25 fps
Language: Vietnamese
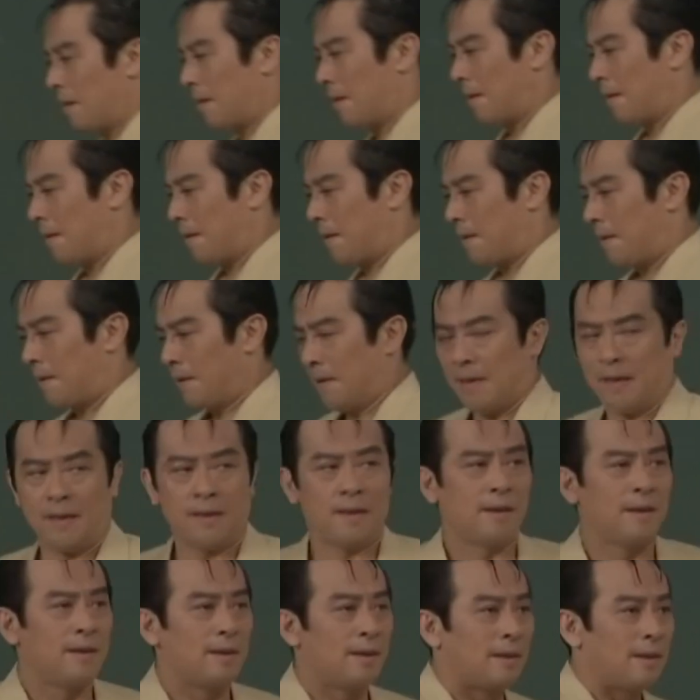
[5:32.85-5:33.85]
Ngoài ra thì
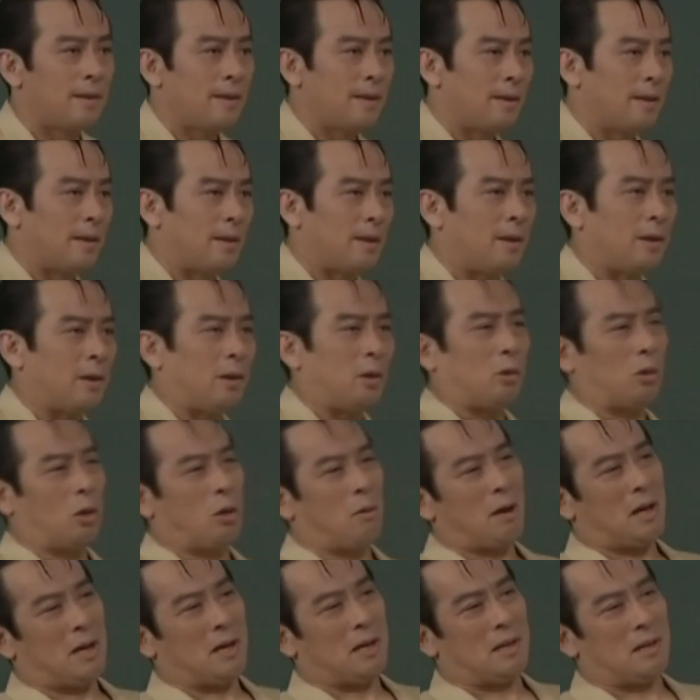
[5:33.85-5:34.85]
anh này còn lôi đâu ra một
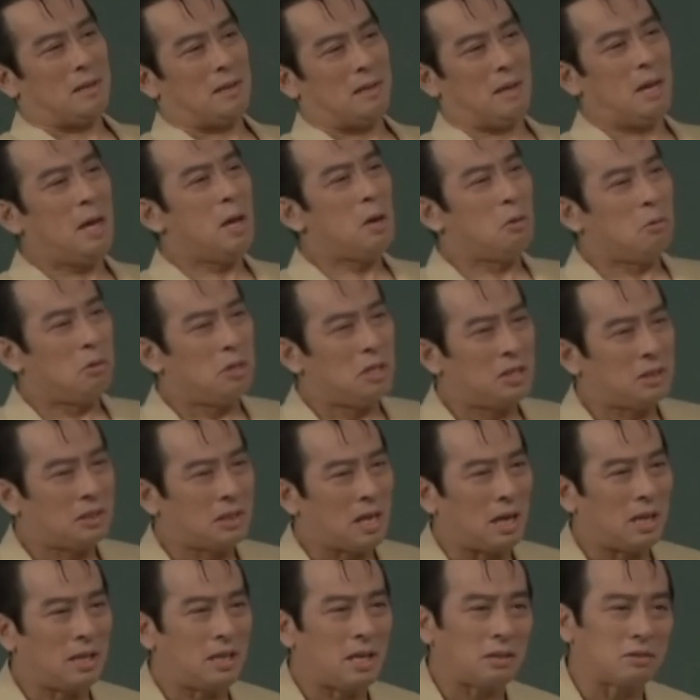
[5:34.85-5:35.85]
số giáo viên dị hợm
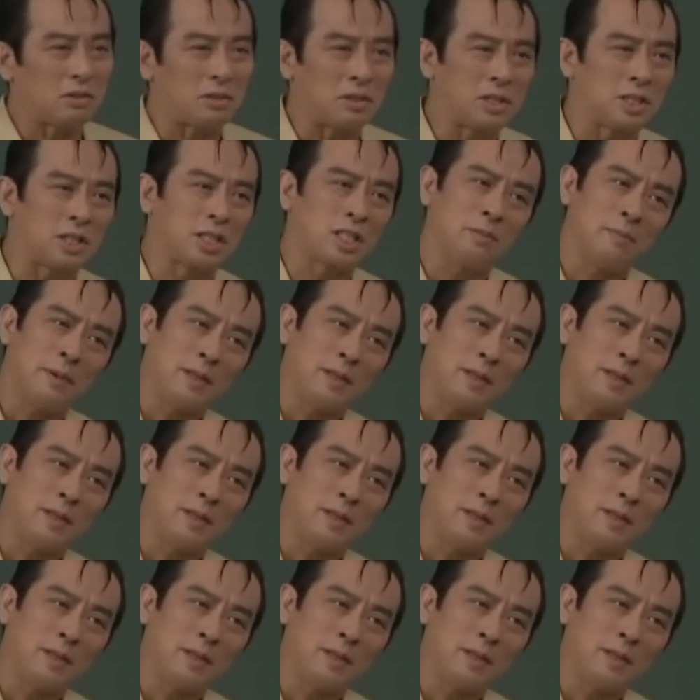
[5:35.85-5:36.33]
nữa để giúp mình.